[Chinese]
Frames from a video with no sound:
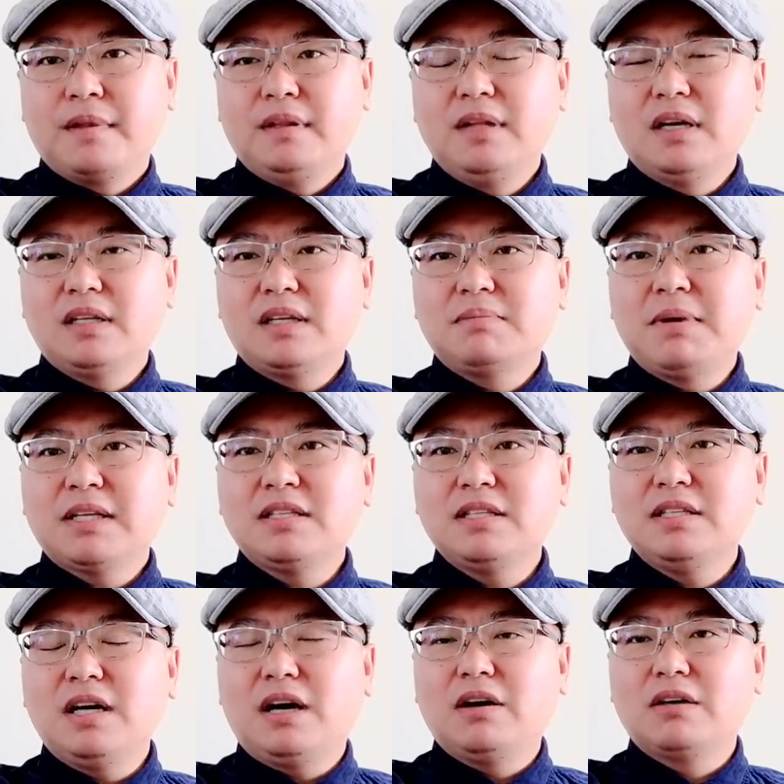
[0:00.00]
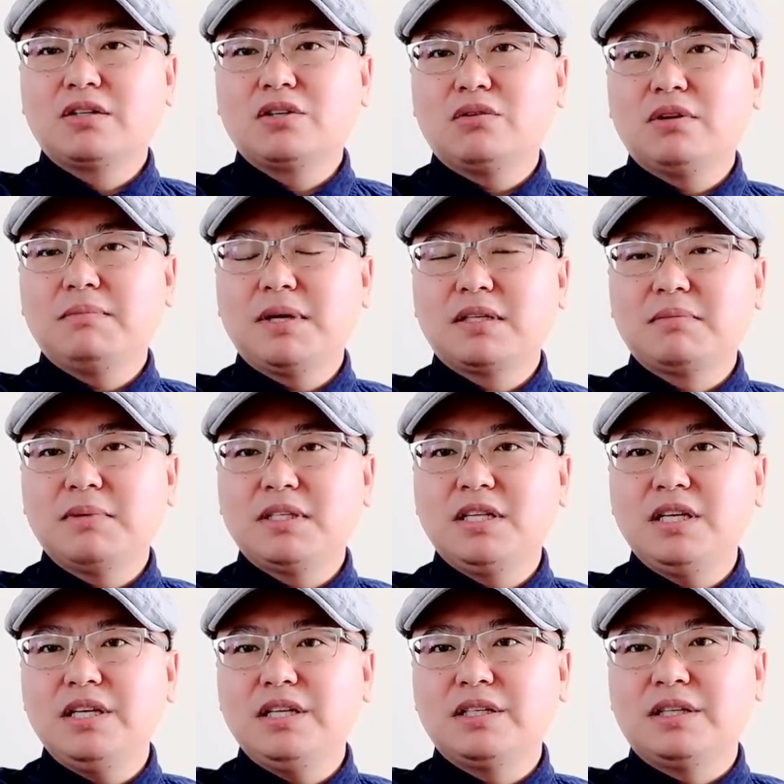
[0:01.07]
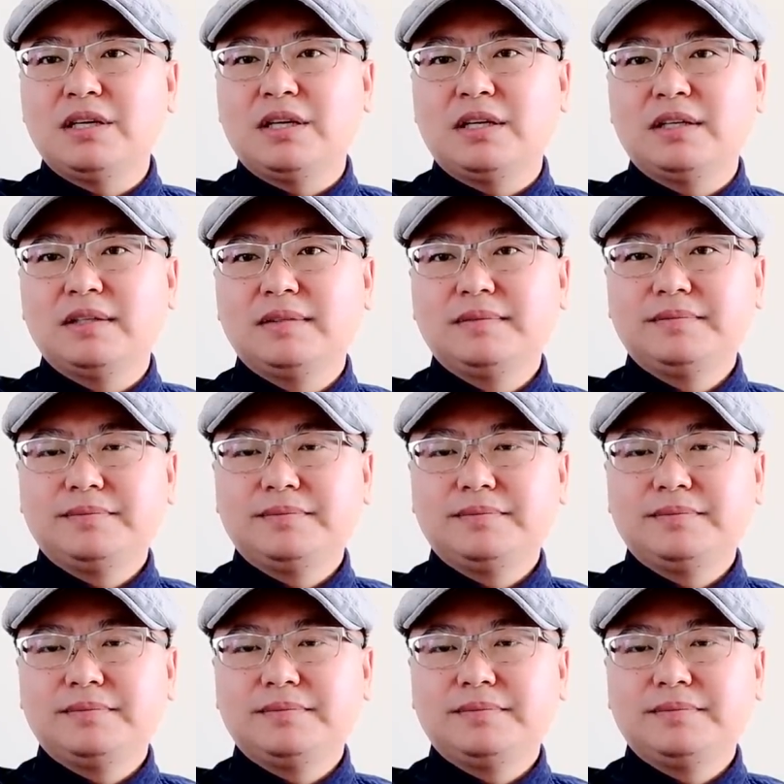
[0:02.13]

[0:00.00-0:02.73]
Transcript: 弄得他妈自己好像受他妈什么气似的。